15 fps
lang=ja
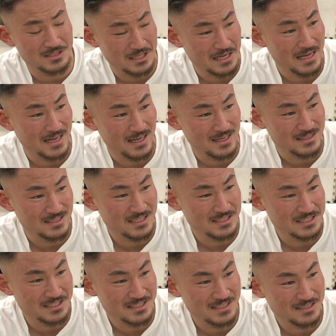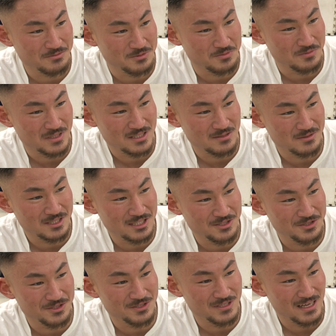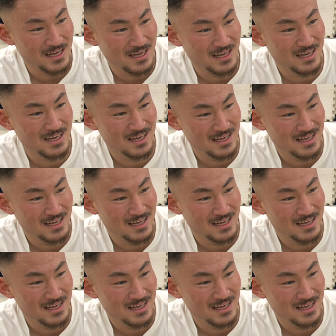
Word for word: そうですね、精神的にもめちゃめちゃ余裕で、